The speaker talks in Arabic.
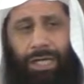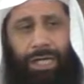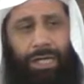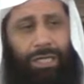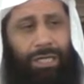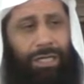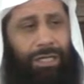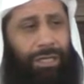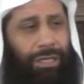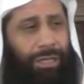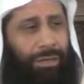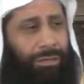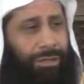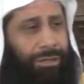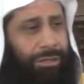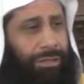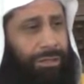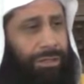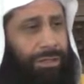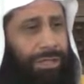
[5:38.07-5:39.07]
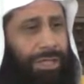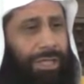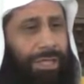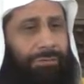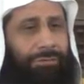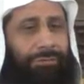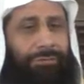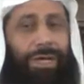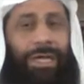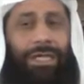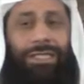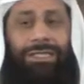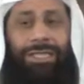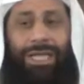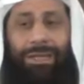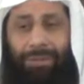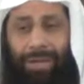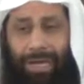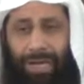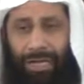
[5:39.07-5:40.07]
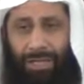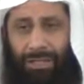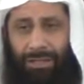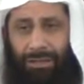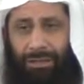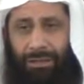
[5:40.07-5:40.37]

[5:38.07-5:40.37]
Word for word: هذا عن النبي صلى الله عليه وسلم فاحتمل